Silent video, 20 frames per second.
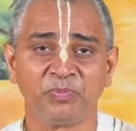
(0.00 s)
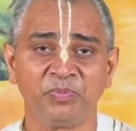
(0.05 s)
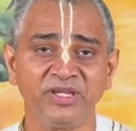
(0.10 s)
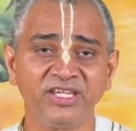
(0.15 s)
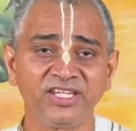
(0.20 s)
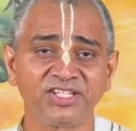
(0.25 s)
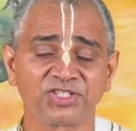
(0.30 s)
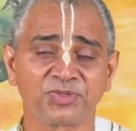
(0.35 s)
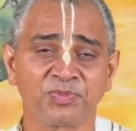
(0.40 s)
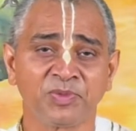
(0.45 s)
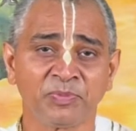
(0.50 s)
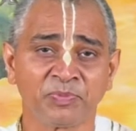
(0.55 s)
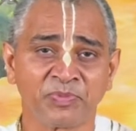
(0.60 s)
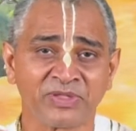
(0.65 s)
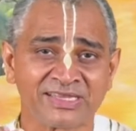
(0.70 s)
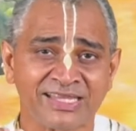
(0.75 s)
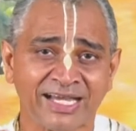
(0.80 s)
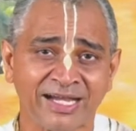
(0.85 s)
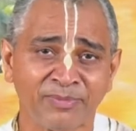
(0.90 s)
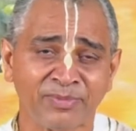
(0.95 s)
भीष्म
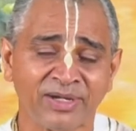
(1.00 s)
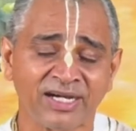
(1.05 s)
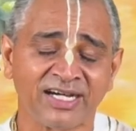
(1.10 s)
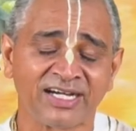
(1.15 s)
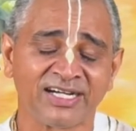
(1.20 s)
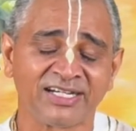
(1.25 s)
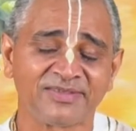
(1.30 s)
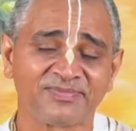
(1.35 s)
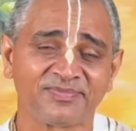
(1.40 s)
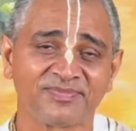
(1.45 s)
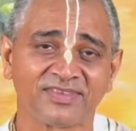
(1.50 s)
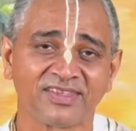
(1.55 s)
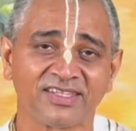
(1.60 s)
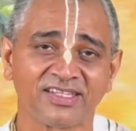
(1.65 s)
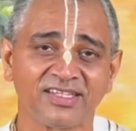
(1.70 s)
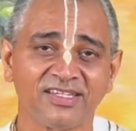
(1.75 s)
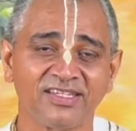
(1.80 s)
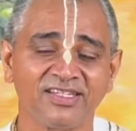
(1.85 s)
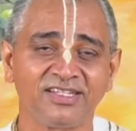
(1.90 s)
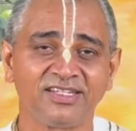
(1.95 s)
पितामह
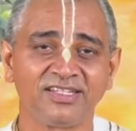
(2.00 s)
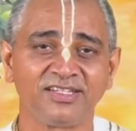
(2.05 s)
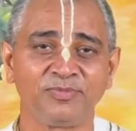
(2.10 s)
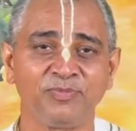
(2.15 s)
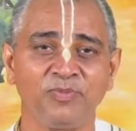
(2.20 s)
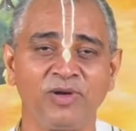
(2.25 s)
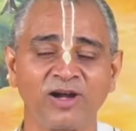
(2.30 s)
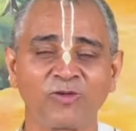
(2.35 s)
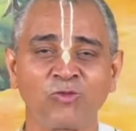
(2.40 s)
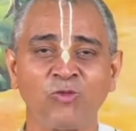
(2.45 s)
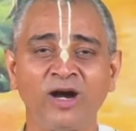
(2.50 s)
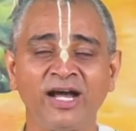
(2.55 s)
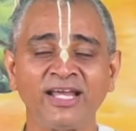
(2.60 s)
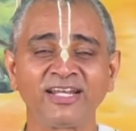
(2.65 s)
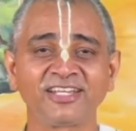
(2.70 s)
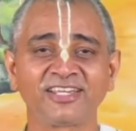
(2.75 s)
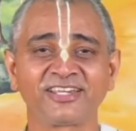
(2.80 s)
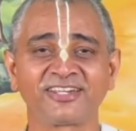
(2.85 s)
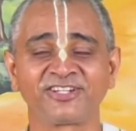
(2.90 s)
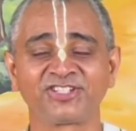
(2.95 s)

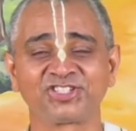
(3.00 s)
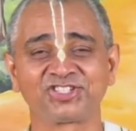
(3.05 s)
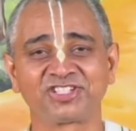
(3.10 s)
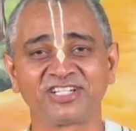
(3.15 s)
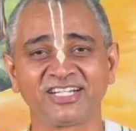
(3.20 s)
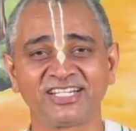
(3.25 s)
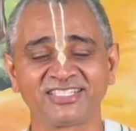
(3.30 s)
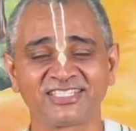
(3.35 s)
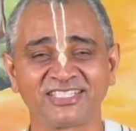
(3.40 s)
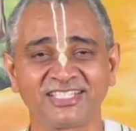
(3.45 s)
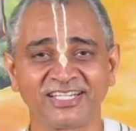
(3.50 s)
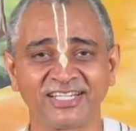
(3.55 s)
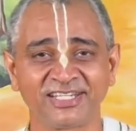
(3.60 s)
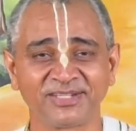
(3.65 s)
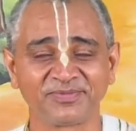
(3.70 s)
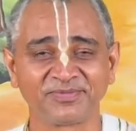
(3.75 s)
भगवान कृष्ण से